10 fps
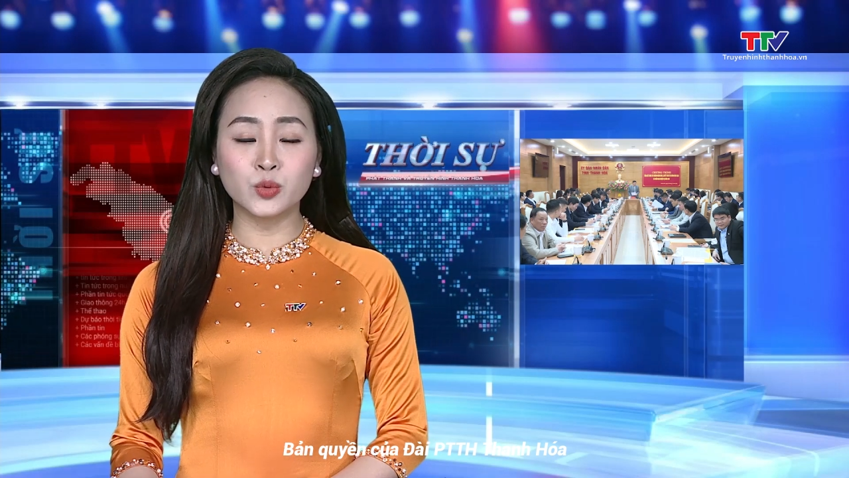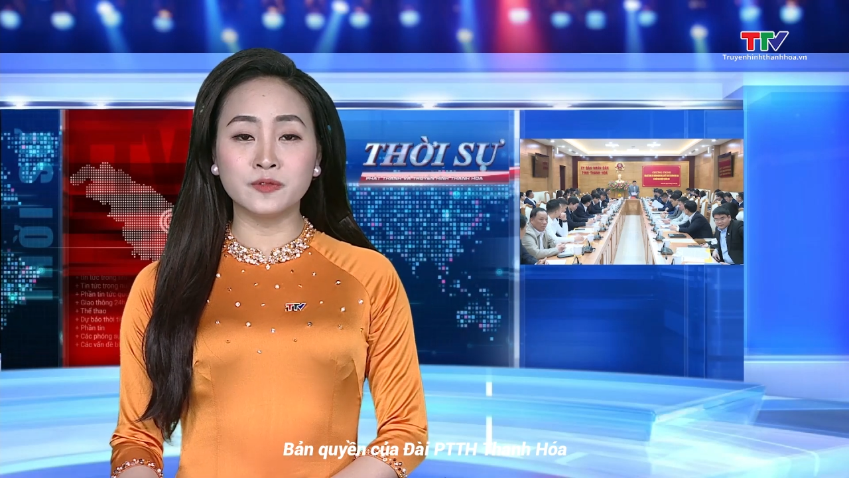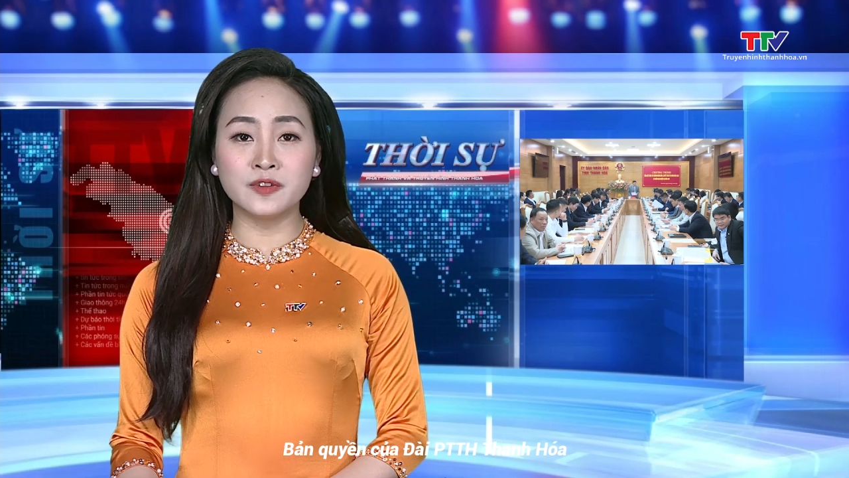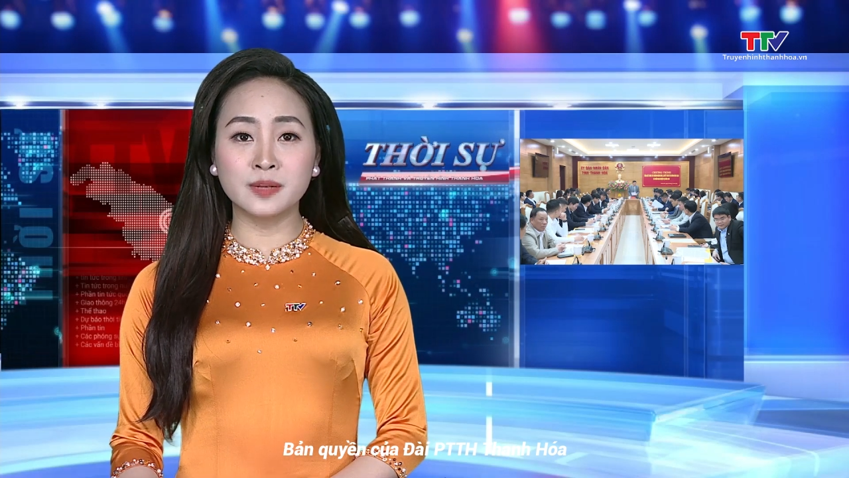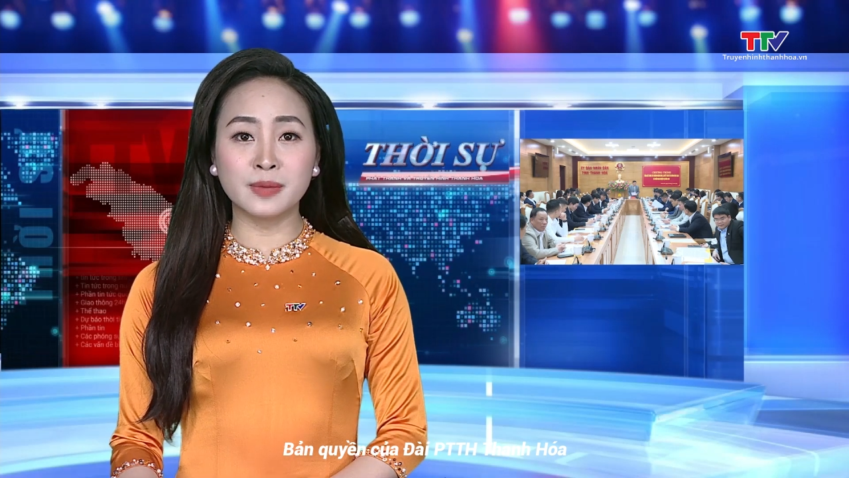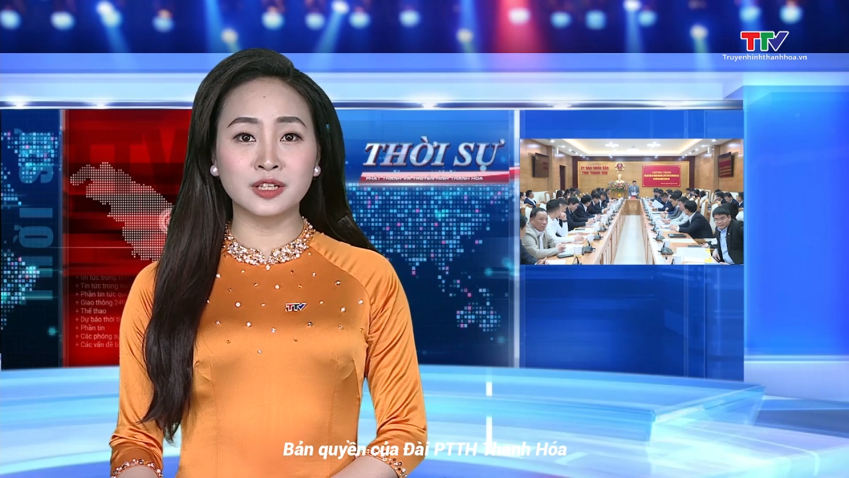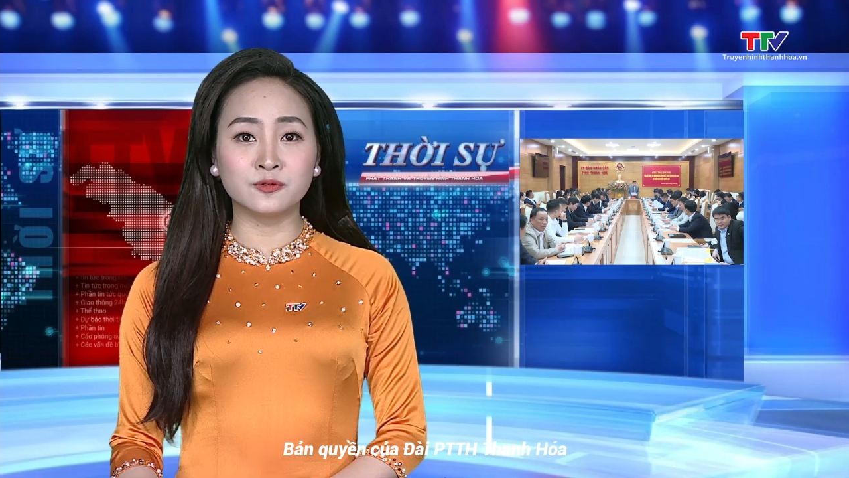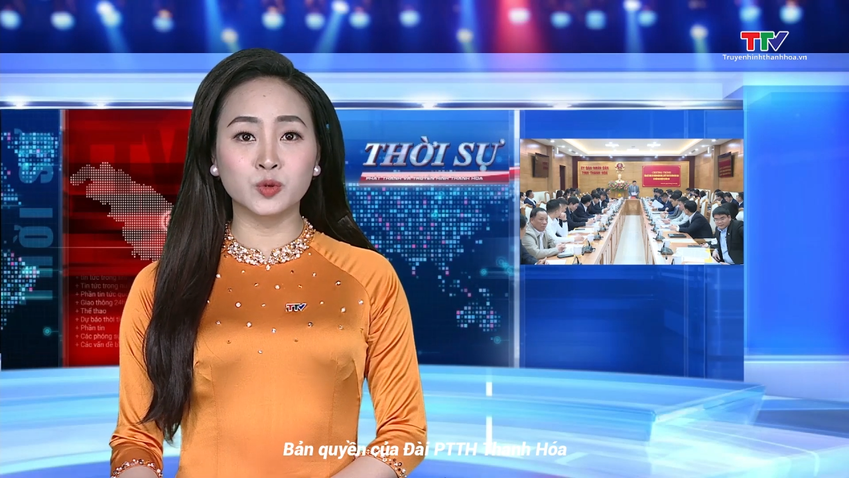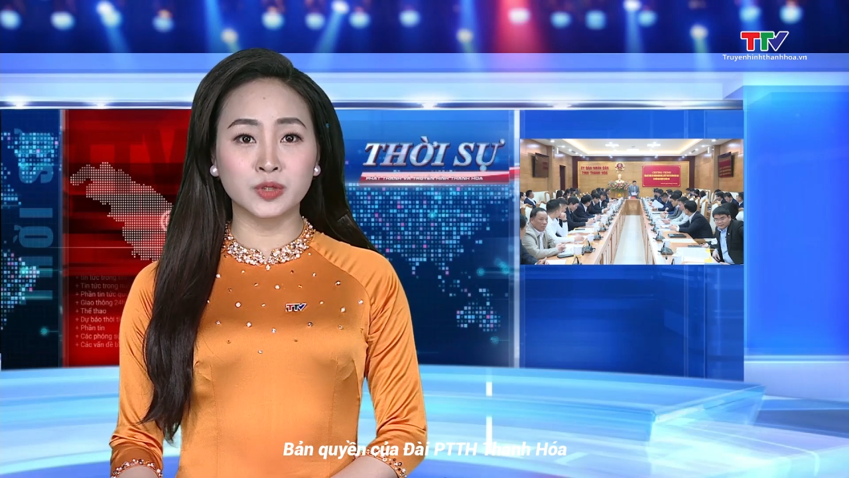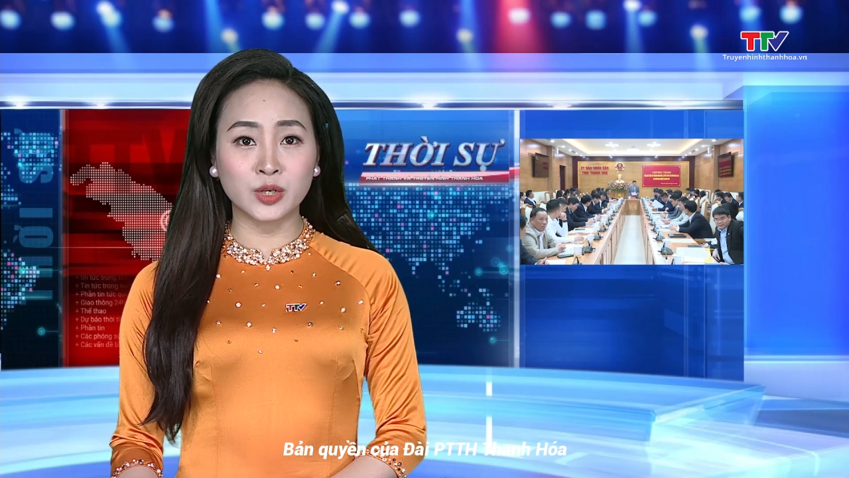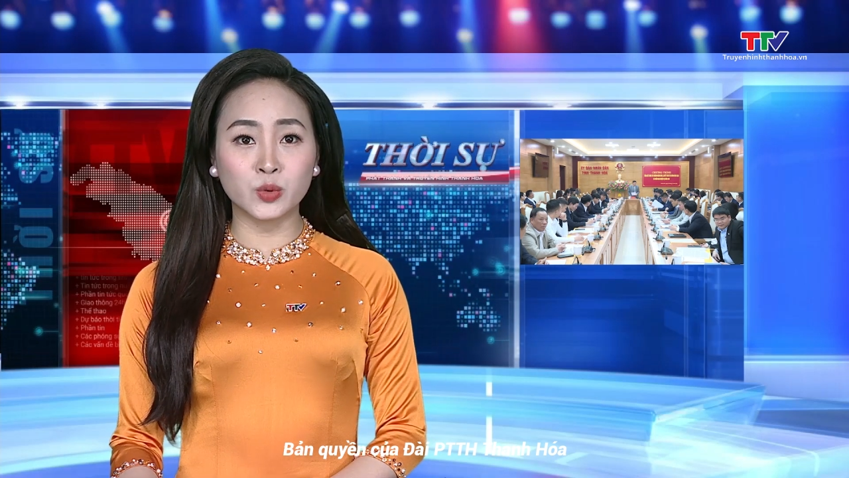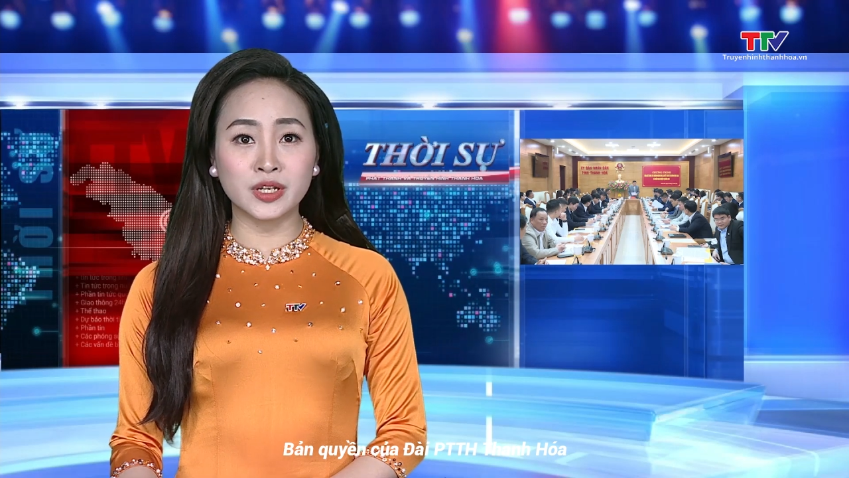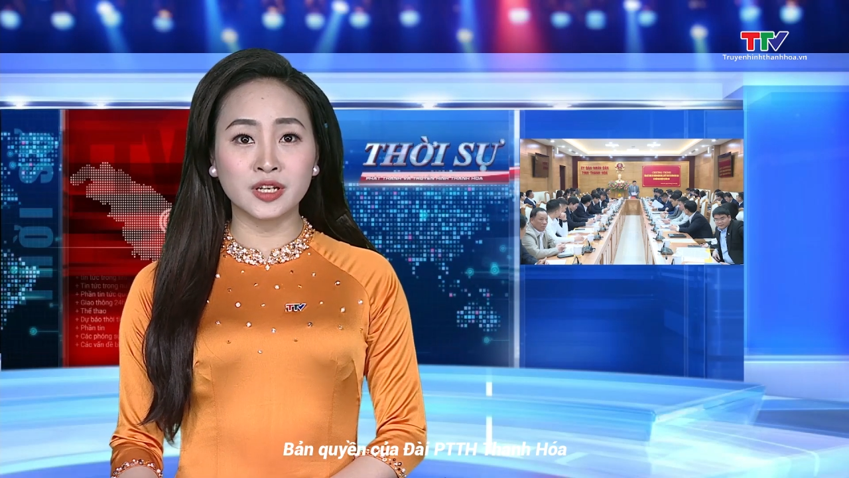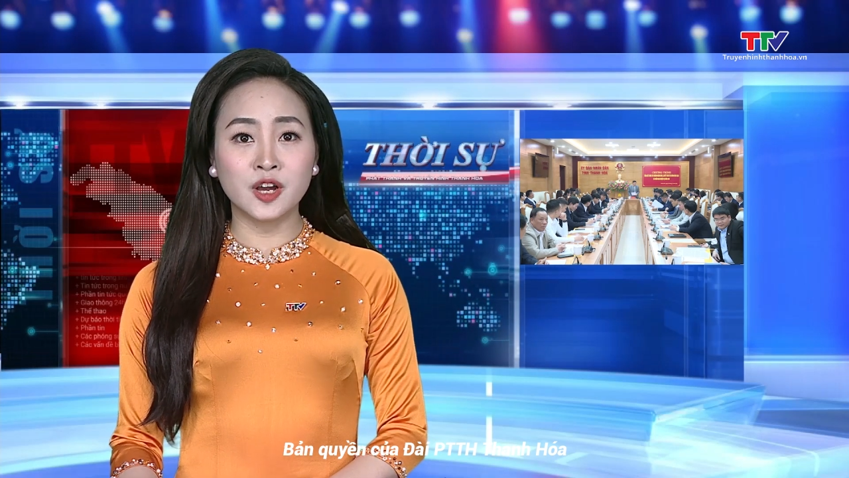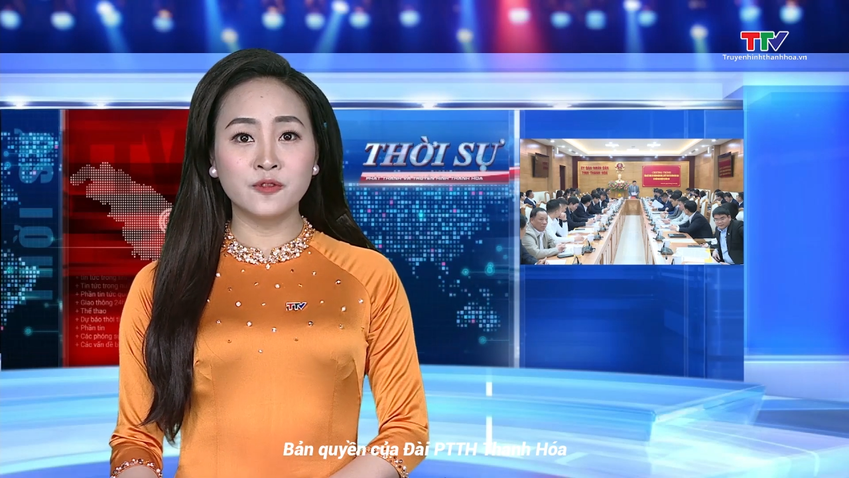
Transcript: Ủy viên Ban Thường vụ tỉnh ủy,